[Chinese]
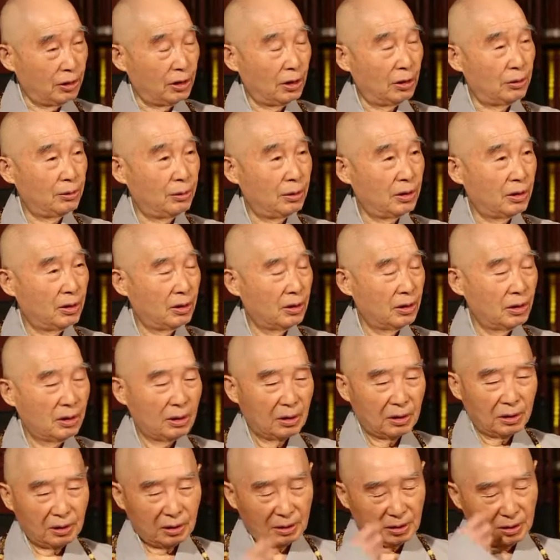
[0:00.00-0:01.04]
学哲学的。
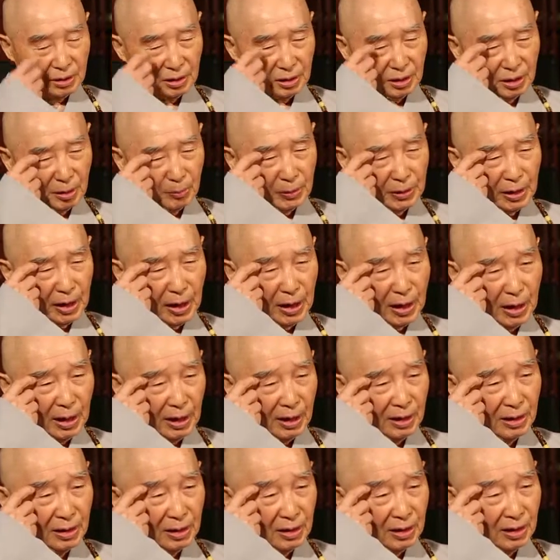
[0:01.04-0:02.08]
那么
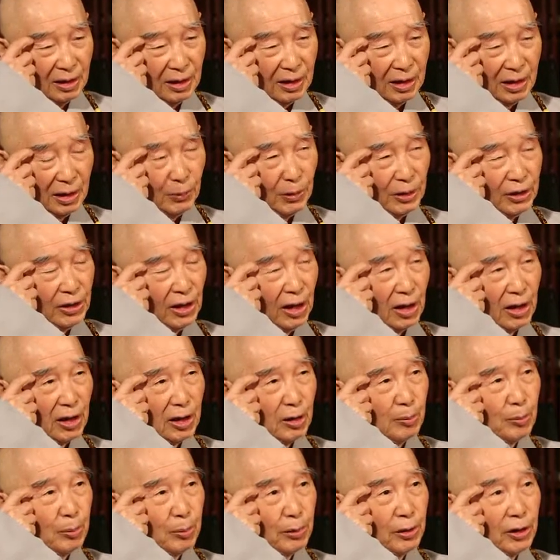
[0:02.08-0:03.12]
他给我
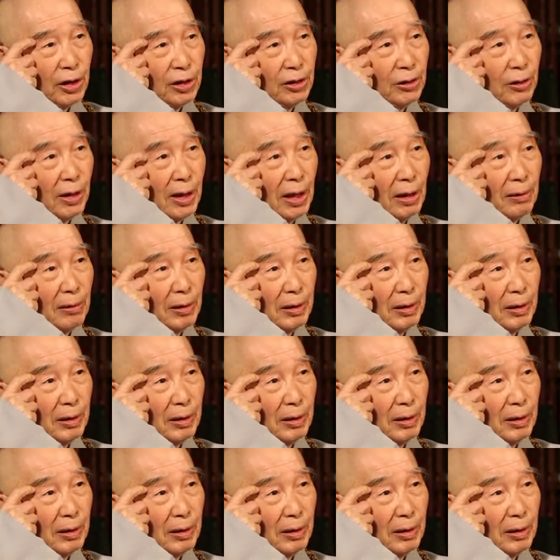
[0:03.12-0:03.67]
讲了一部《哲学